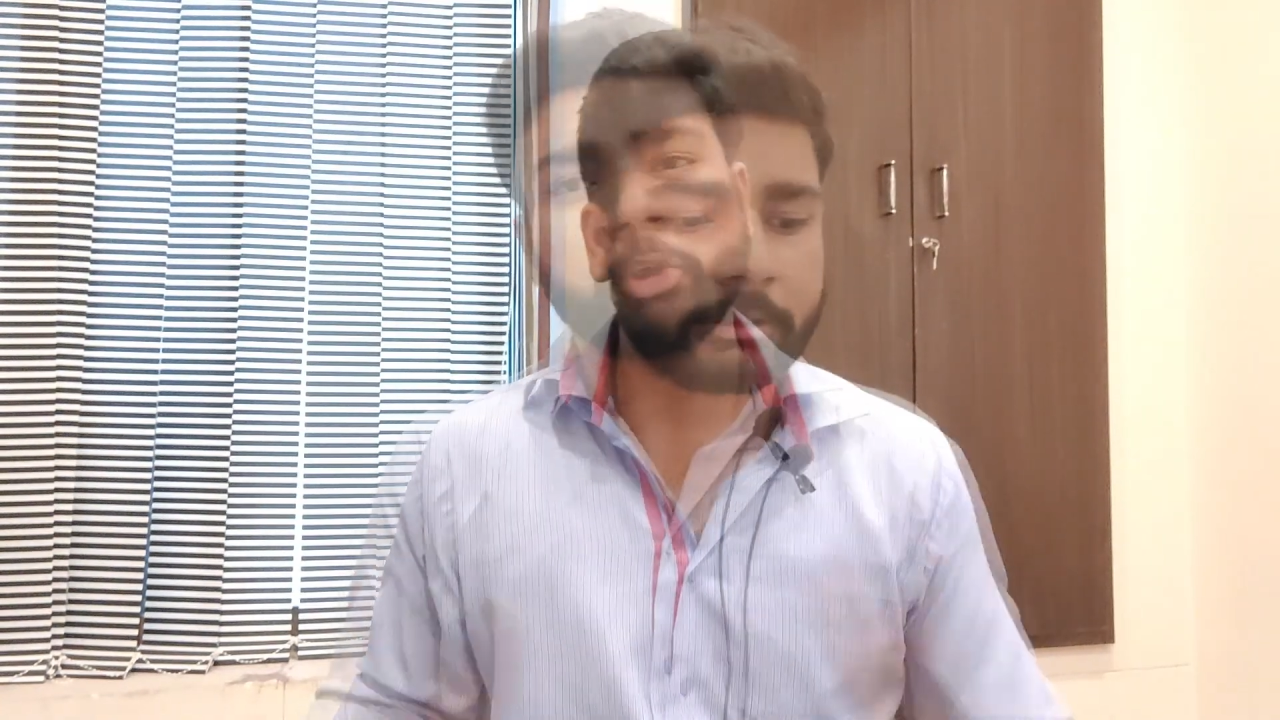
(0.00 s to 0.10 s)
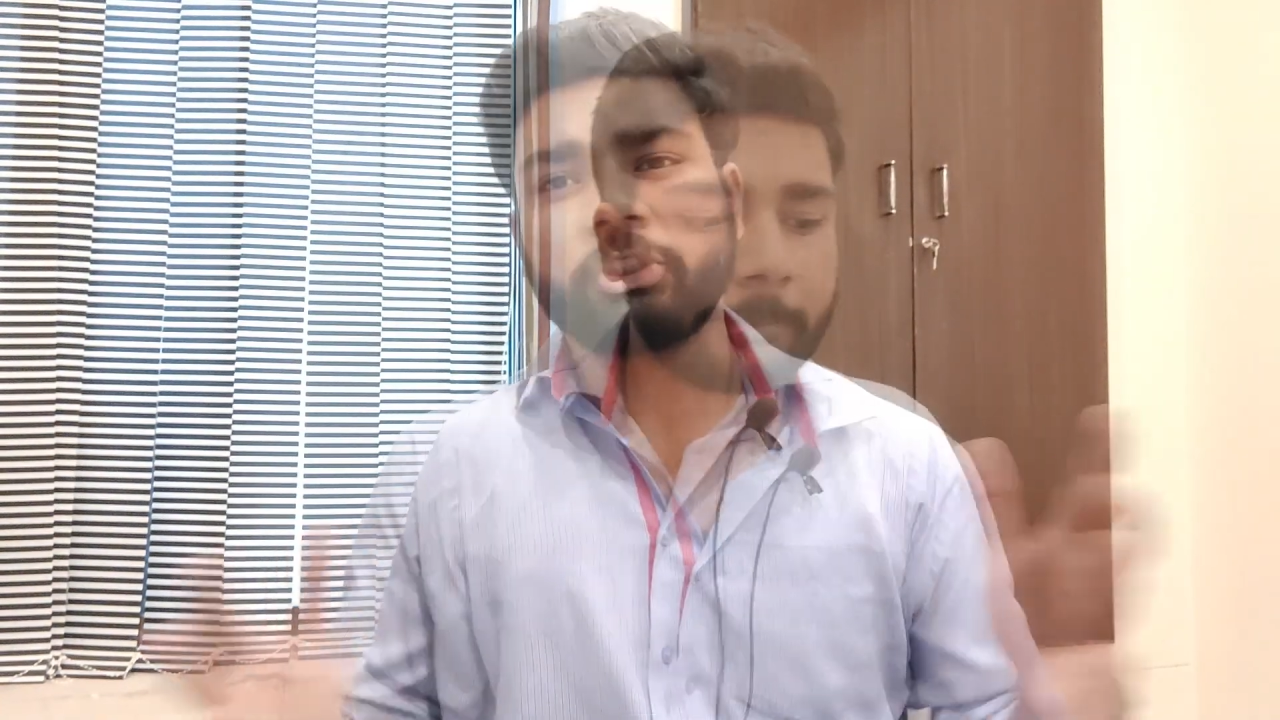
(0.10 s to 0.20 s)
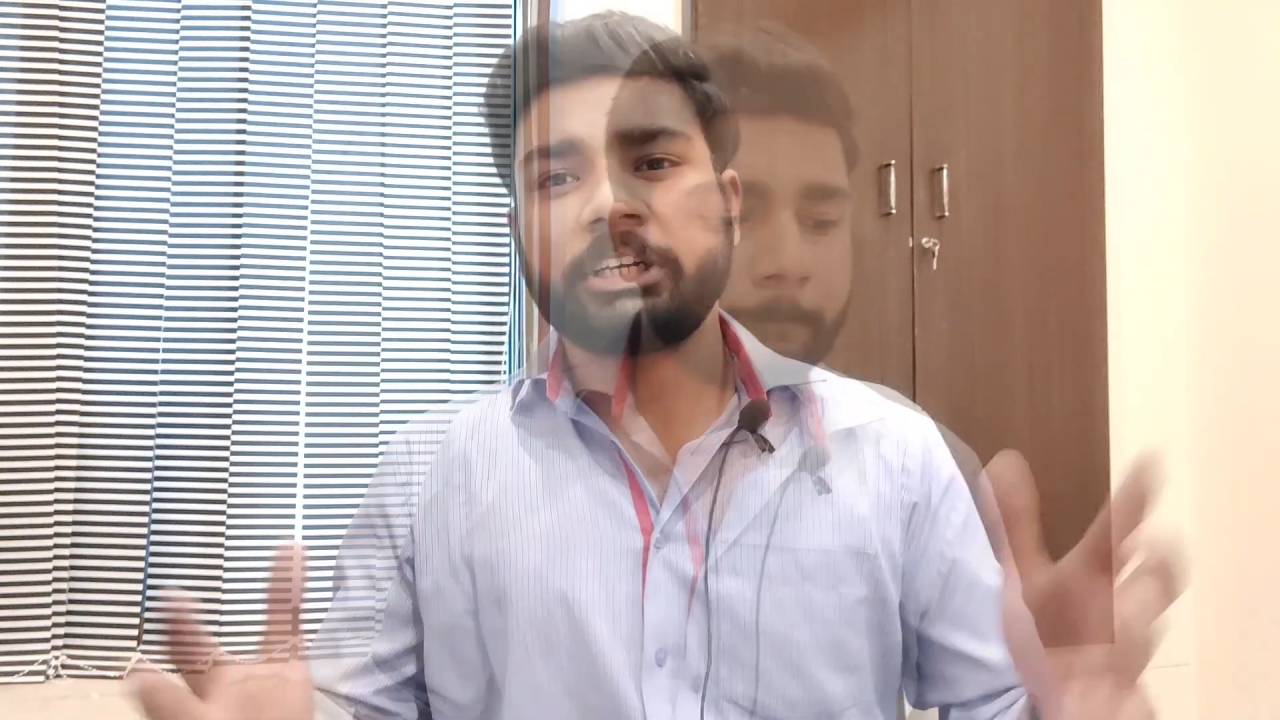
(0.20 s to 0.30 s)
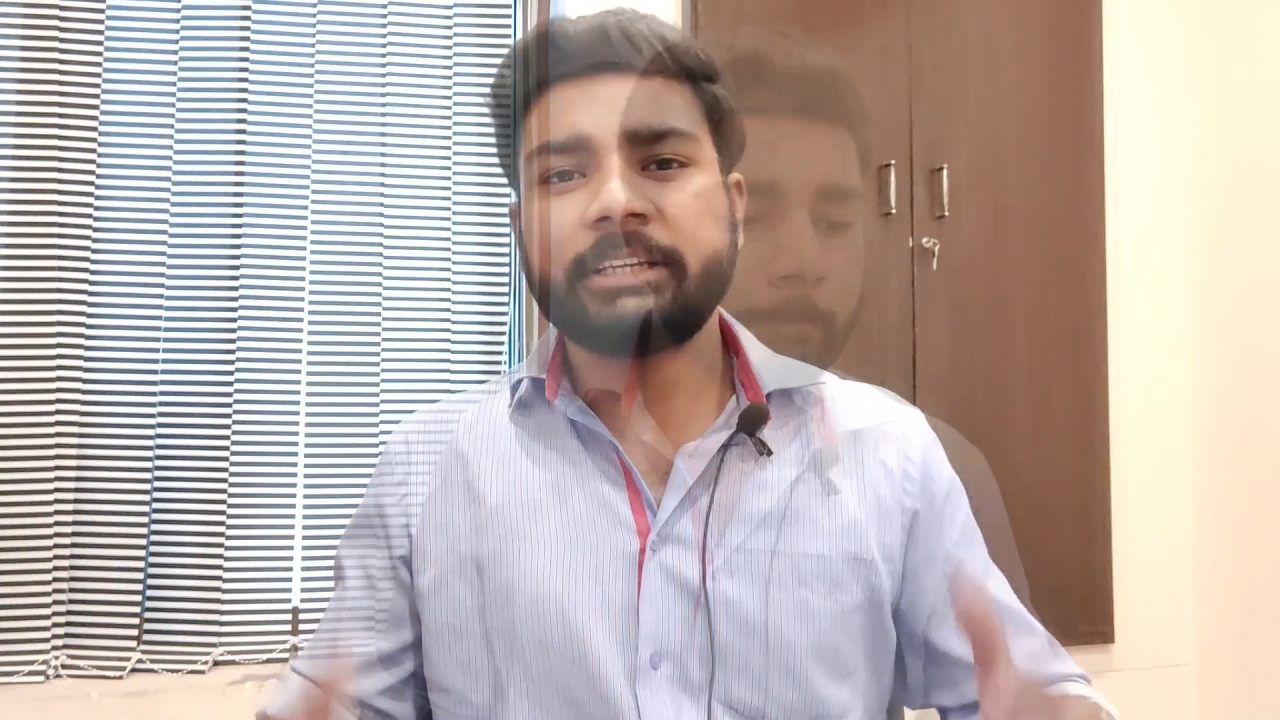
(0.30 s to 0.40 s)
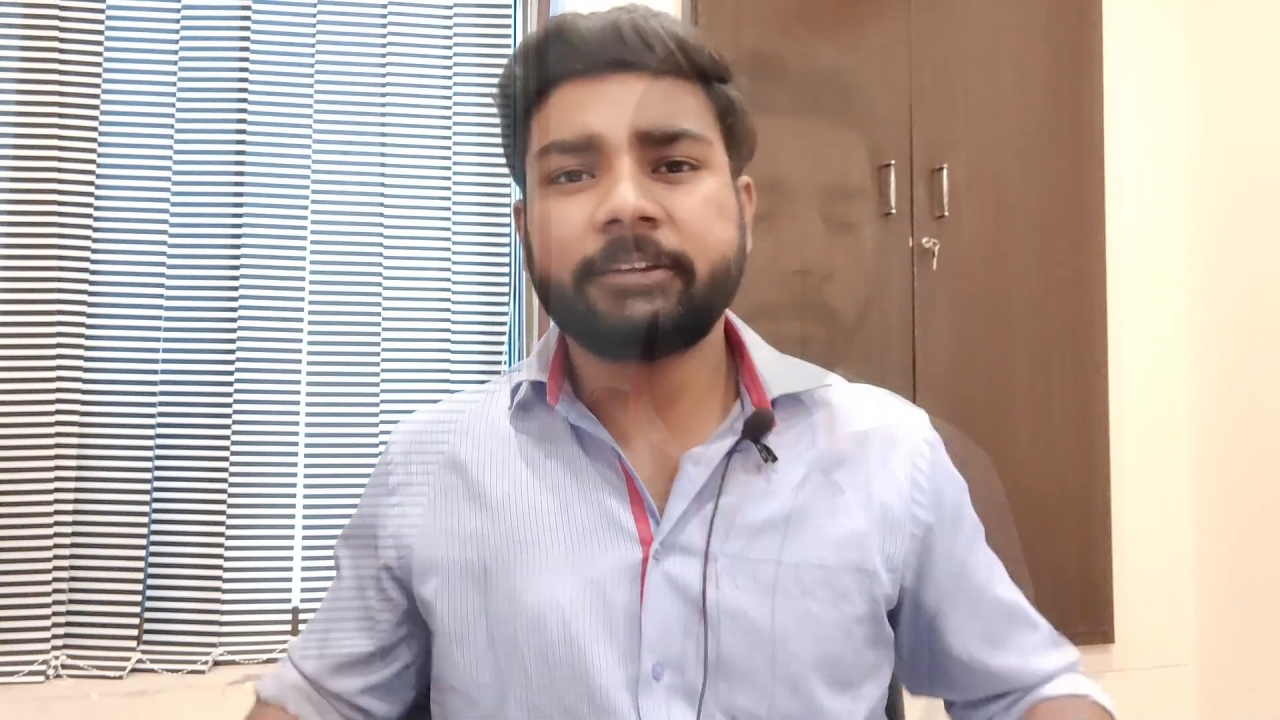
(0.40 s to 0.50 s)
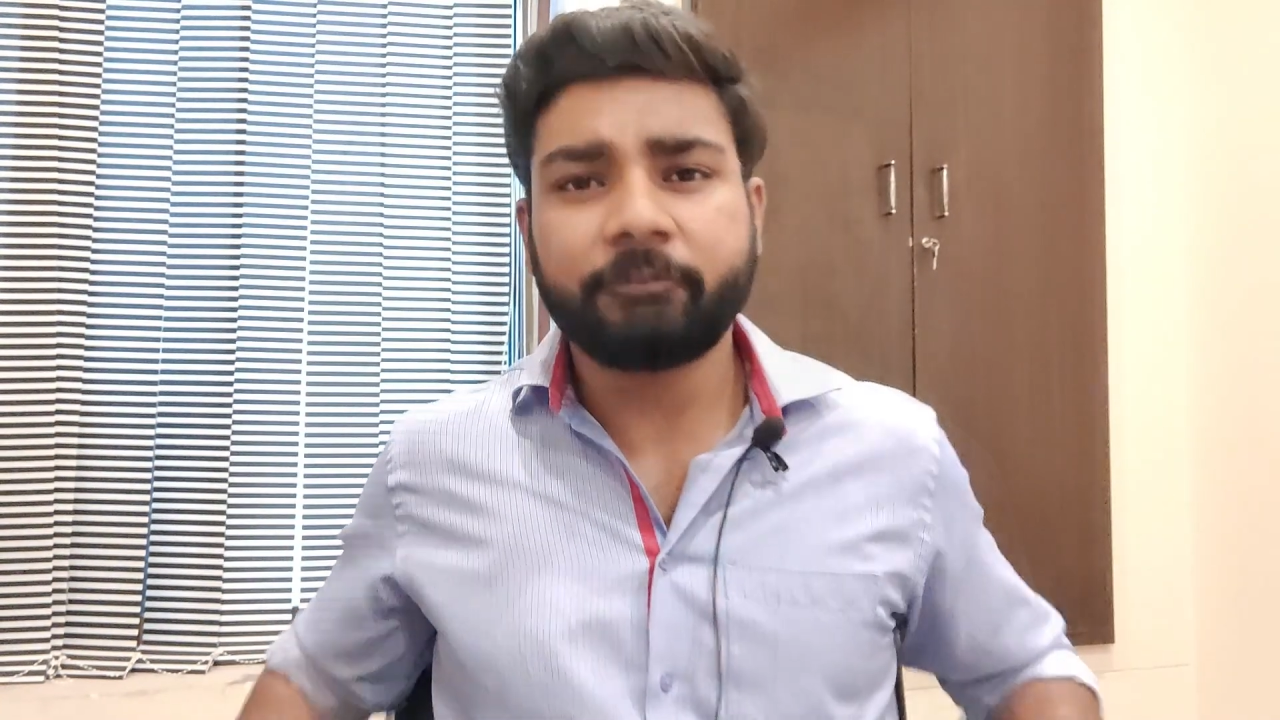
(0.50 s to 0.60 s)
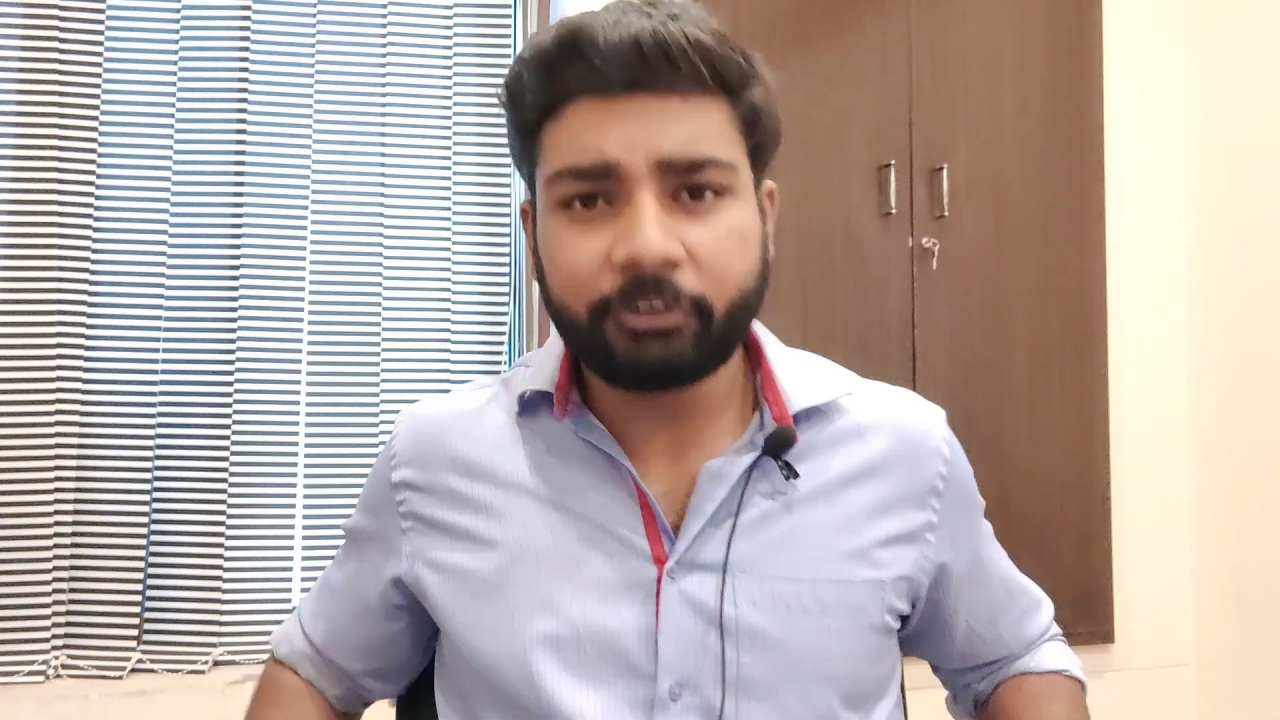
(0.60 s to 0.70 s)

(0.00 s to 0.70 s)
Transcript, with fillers: तो चलिए